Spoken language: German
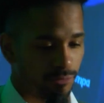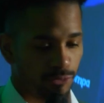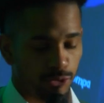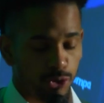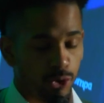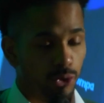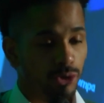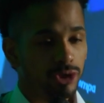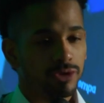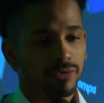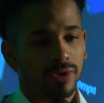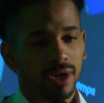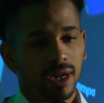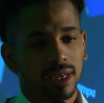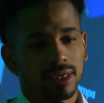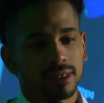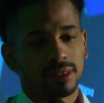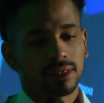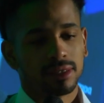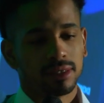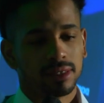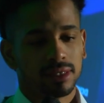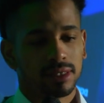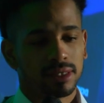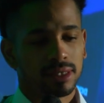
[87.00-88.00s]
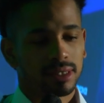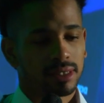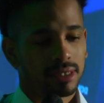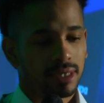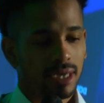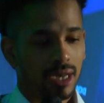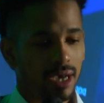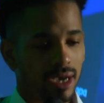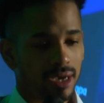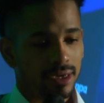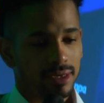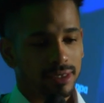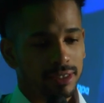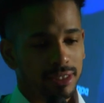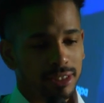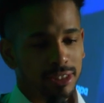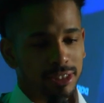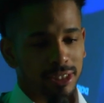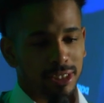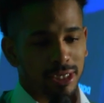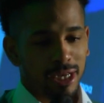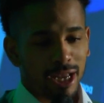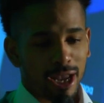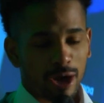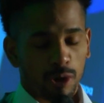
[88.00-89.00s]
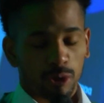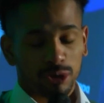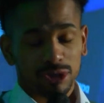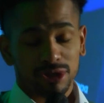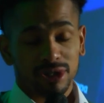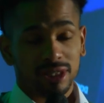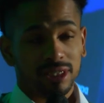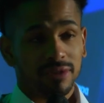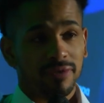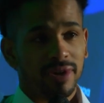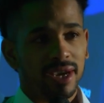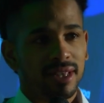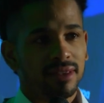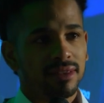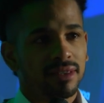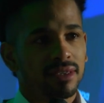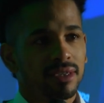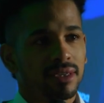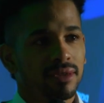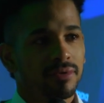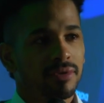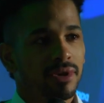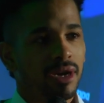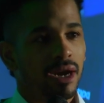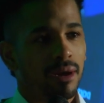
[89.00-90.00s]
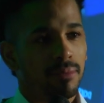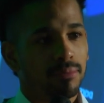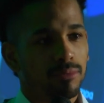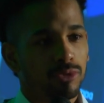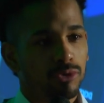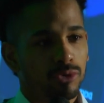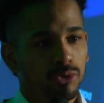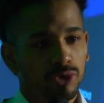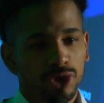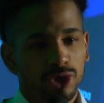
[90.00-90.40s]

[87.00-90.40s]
mit der Handball-Bundesliga weiter. Der Heimspielauftakt